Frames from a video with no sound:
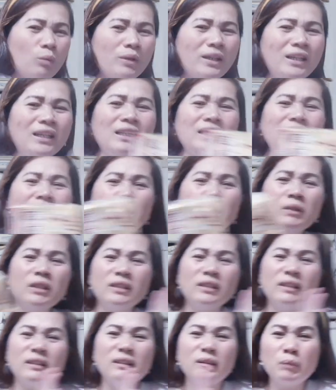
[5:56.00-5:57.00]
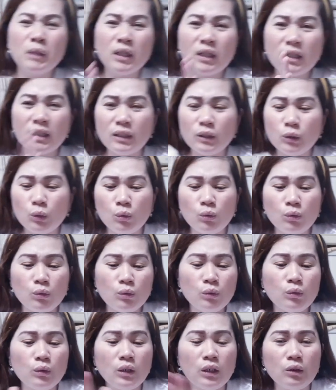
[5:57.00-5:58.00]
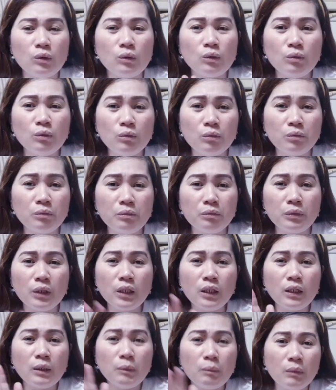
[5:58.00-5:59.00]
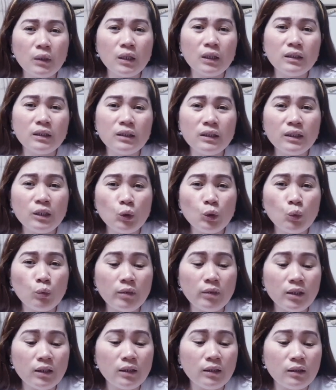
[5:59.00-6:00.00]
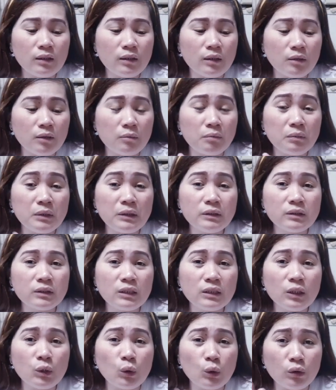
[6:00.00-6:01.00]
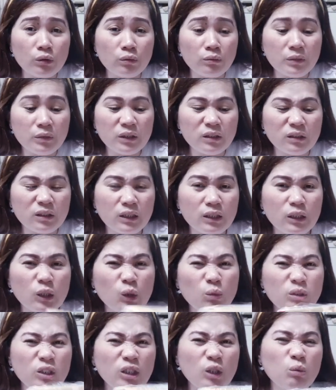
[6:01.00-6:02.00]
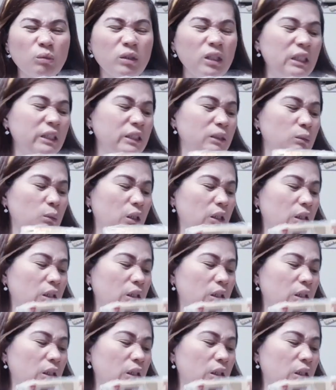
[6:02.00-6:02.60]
mahilig sa mga, mga gantong ano, mga inumin na milk tea or milk. Hindi ako masyadong mahilig sa mga